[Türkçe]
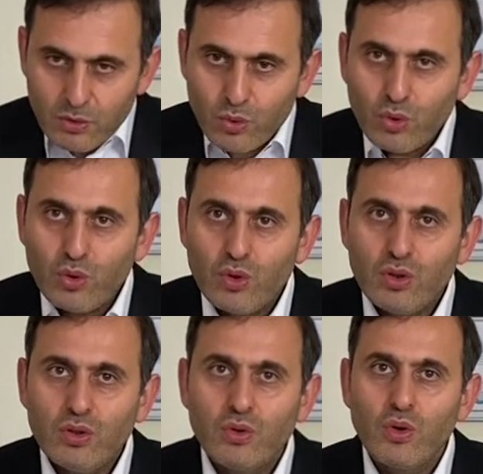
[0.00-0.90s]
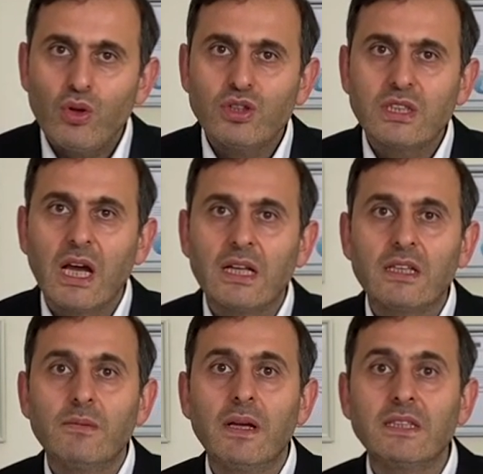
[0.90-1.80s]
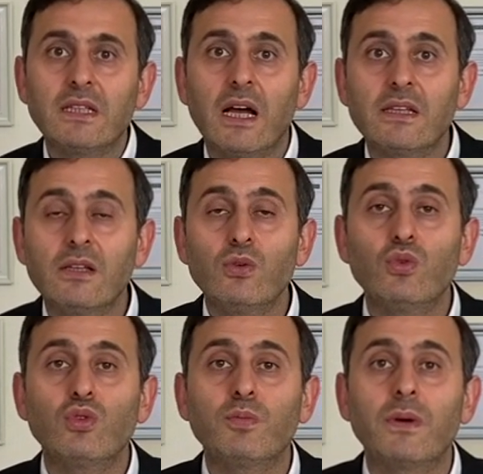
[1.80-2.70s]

gününün 3 saatini 5 saatini YouTube